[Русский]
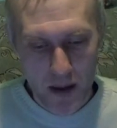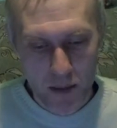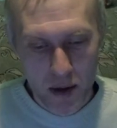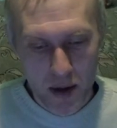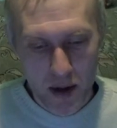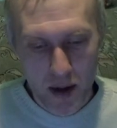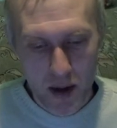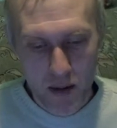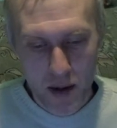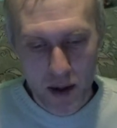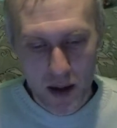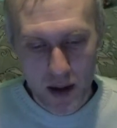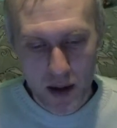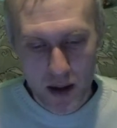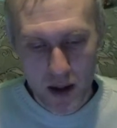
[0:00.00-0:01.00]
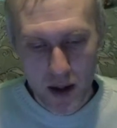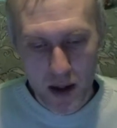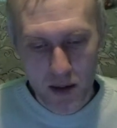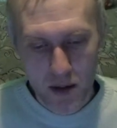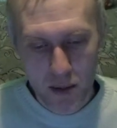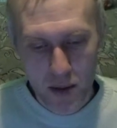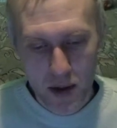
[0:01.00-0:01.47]
Постановление от 3
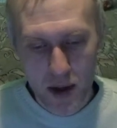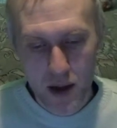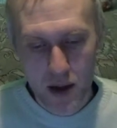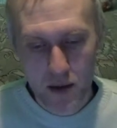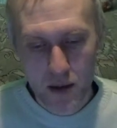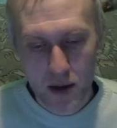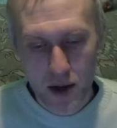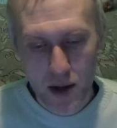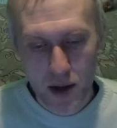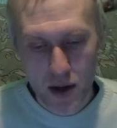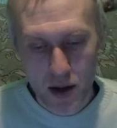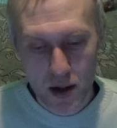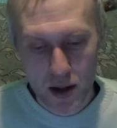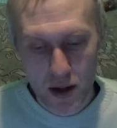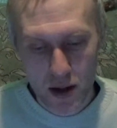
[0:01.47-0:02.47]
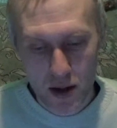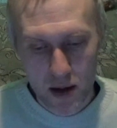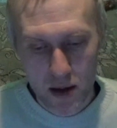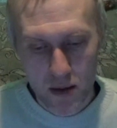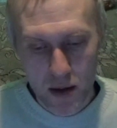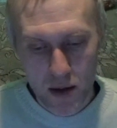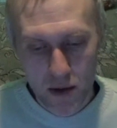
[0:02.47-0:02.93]
апреля 2013
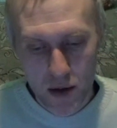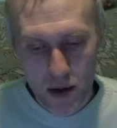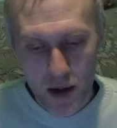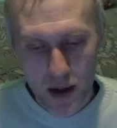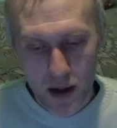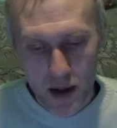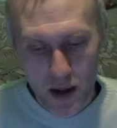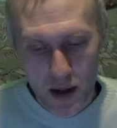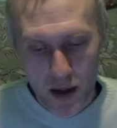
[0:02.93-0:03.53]
года